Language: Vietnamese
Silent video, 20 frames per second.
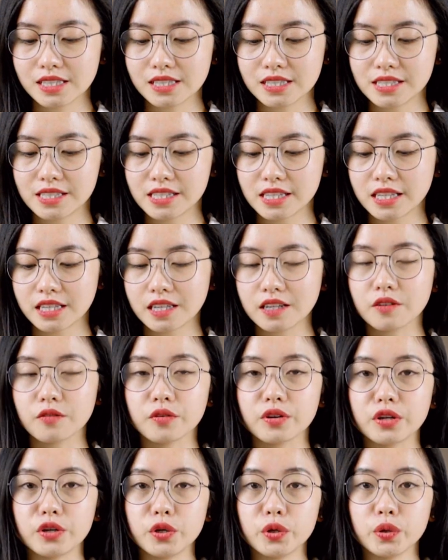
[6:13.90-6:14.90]
C.
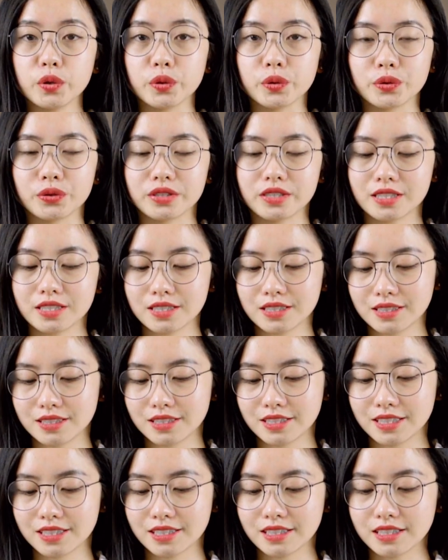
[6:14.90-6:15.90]
Renewed
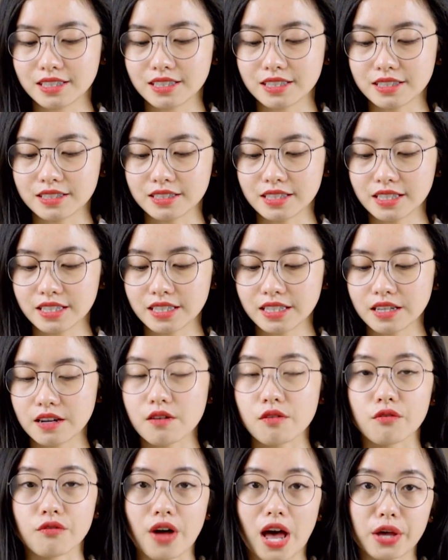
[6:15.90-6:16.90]
D.
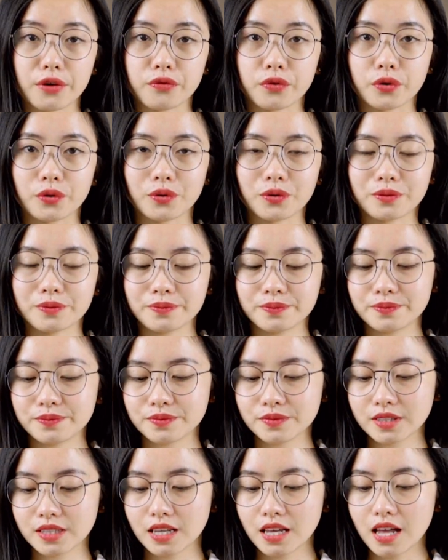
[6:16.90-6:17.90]
Rival
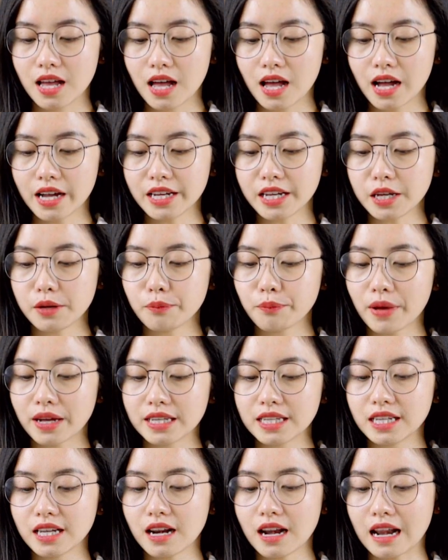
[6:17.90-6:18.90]
A mang
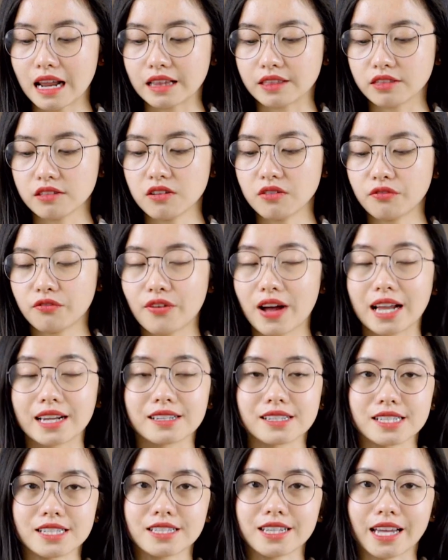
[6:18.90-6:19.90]
nghĩa là tương phản,
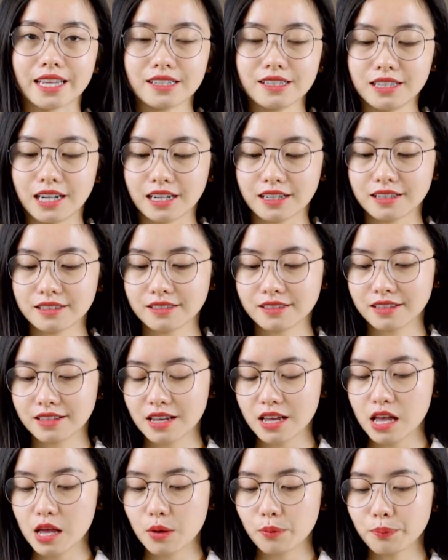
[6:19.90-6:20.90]
trái ngược
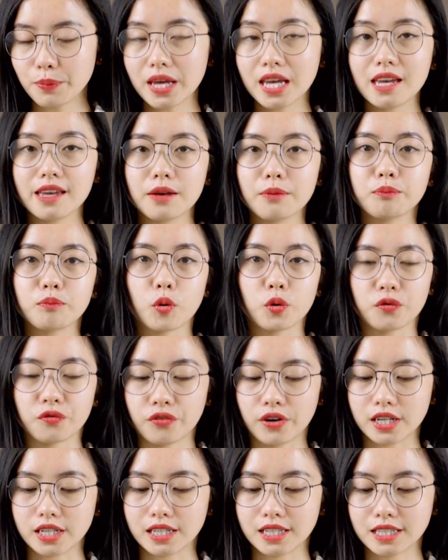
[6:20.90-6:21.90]
B. Một
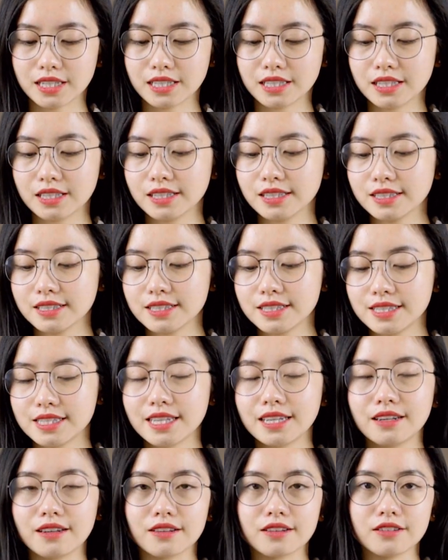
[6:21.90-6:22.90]
phần C.
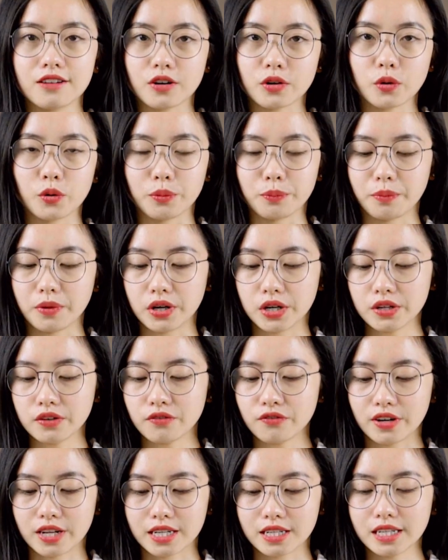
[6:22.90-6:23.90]
Được đổi mới
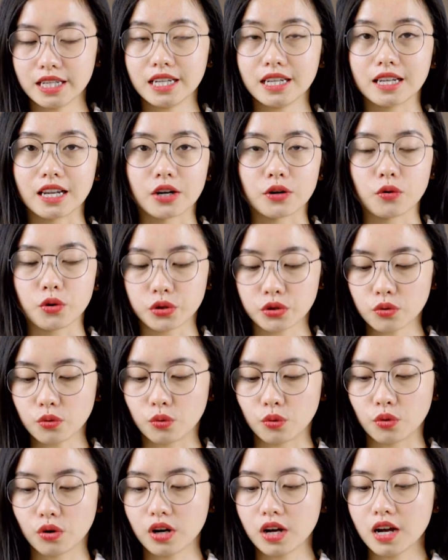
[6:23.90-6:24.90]
và D. là đối
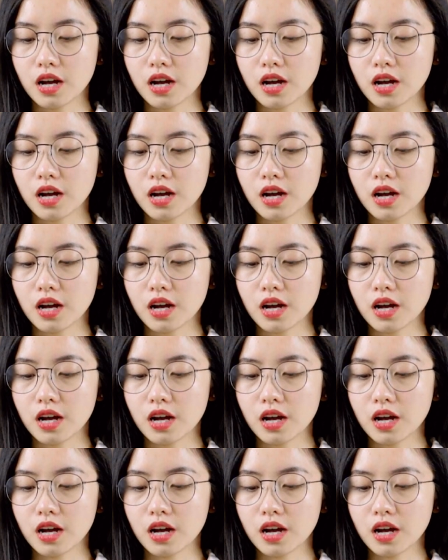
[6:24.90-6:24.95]
thủ